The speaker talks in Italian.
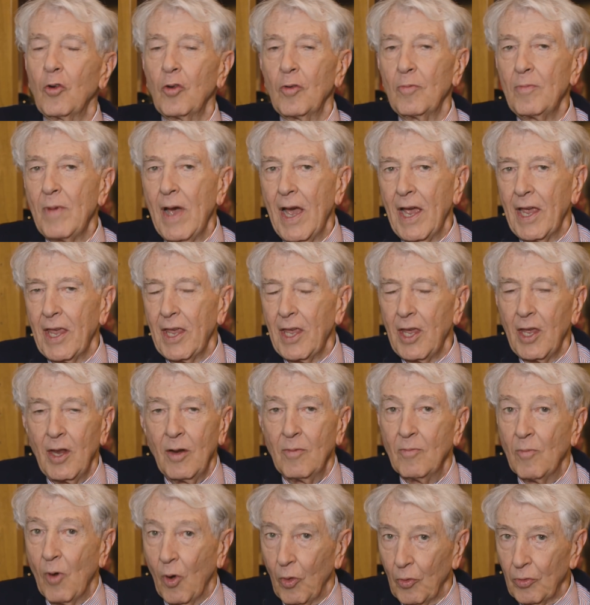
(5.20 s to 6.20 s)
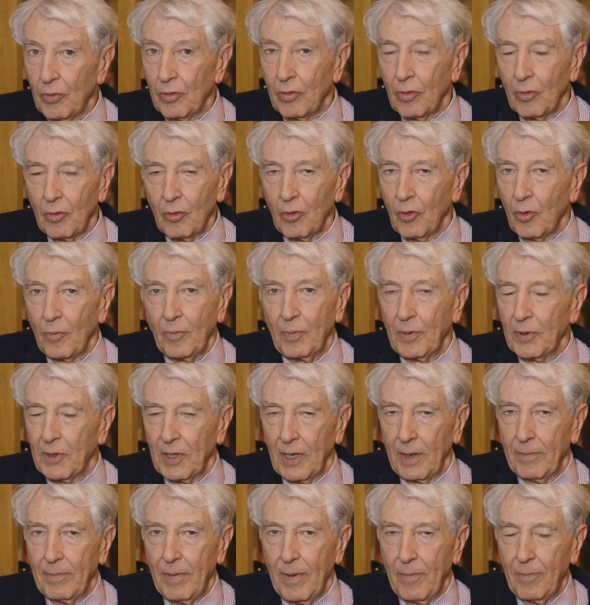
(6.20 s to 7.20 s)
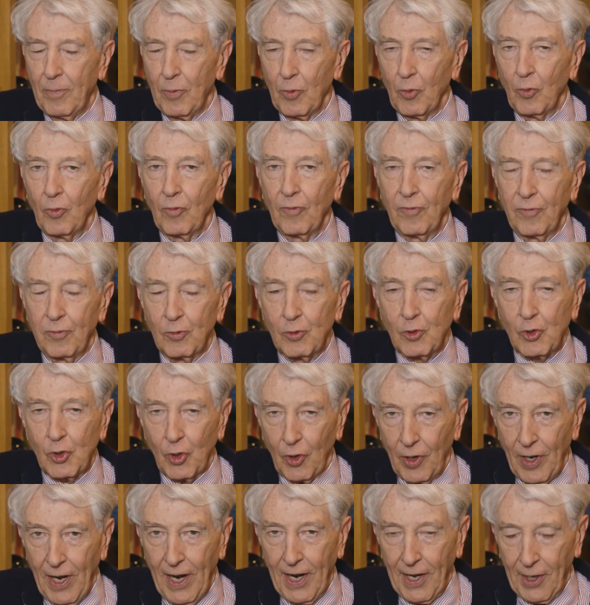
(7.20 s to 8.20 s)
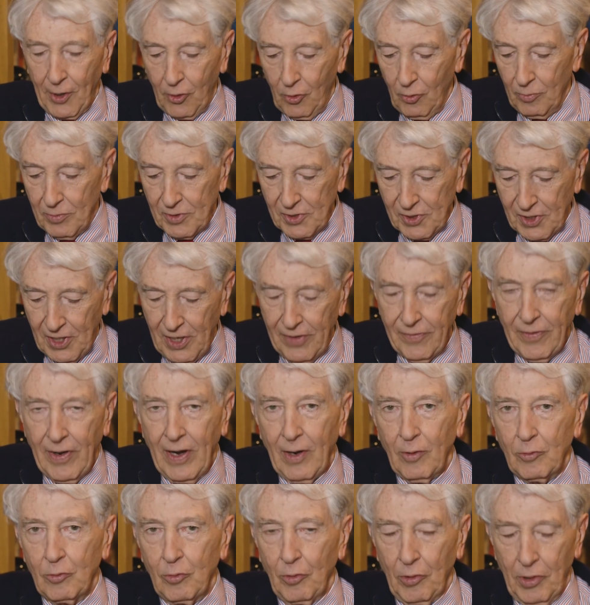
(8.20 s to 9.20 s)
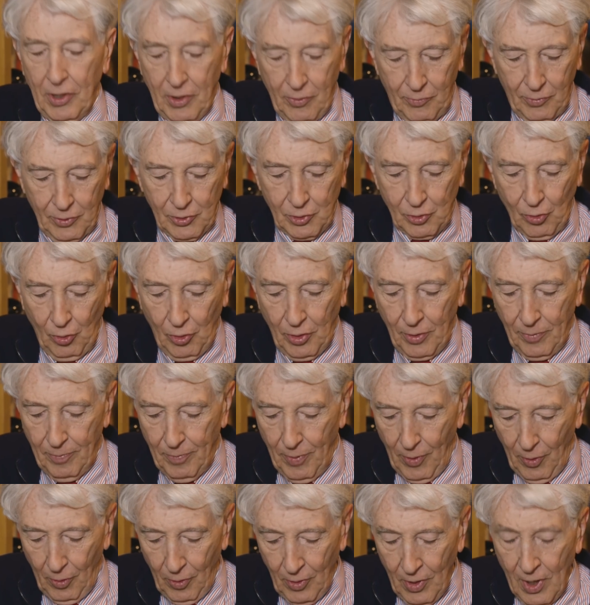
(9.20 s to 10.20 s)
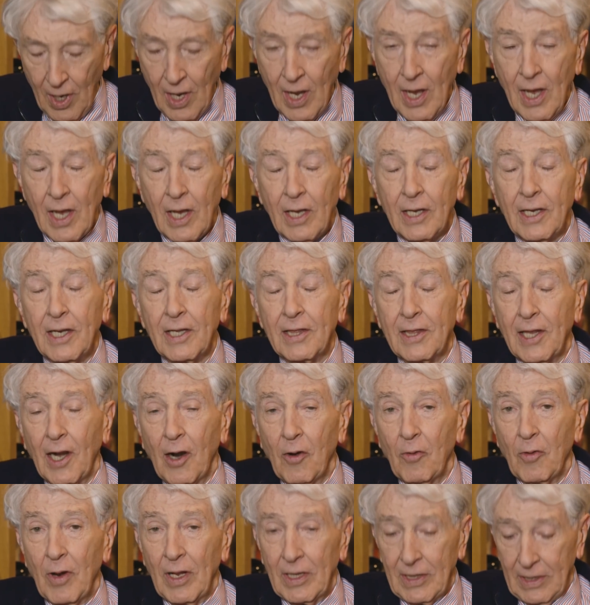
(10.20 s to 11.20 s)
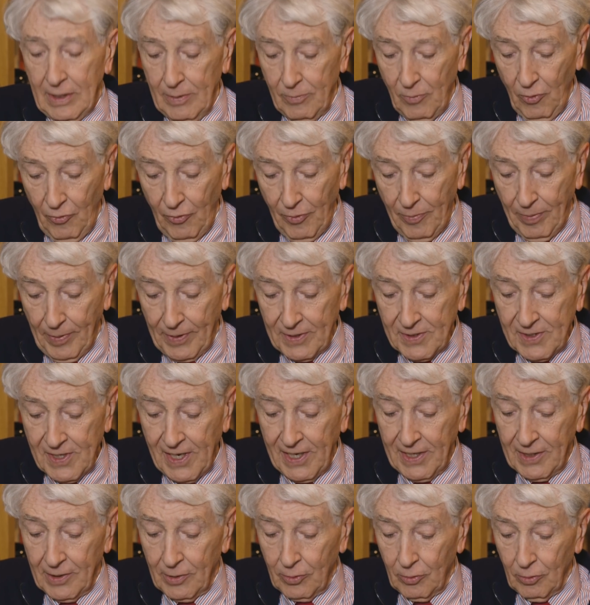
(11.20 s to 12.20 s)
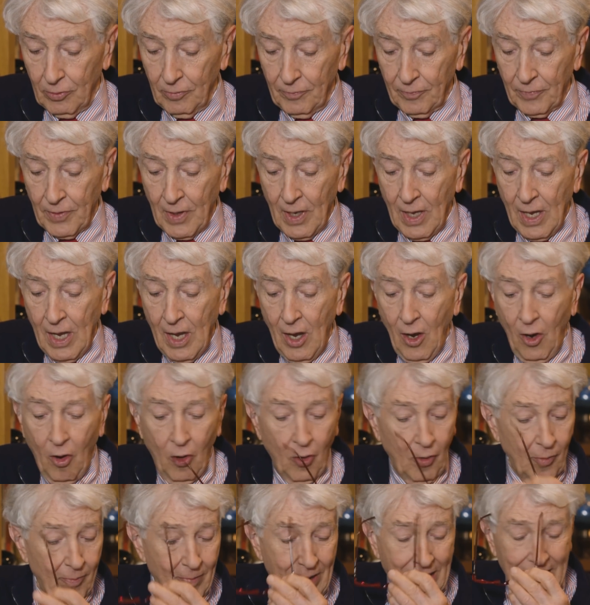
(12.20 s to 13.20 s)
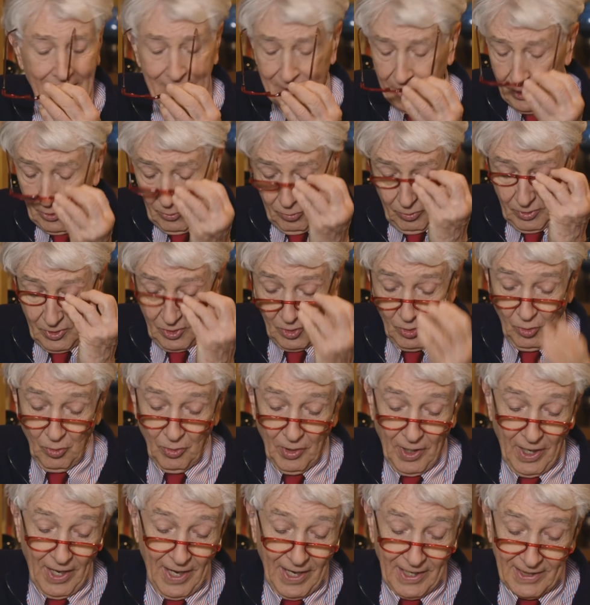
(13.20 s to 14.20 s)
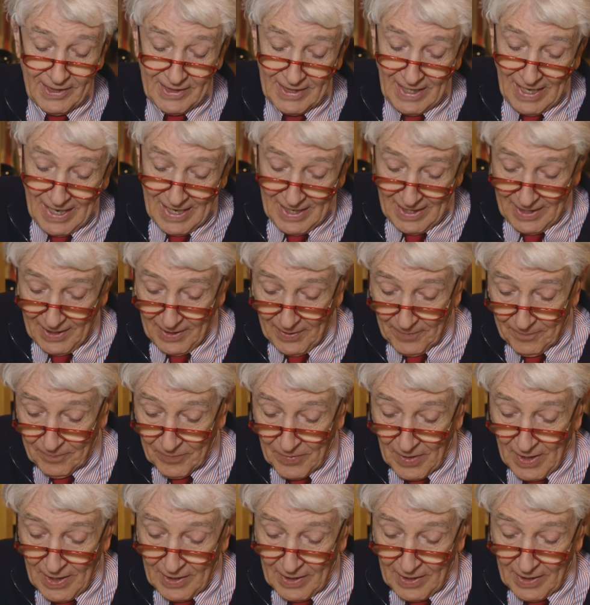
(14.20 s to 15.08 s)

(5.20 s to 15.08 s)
ormai il mondo non potrebbe più funzionare. Come scrive l'autore di questo libro, che tra un attimo vi presento, ormai la situazione è tale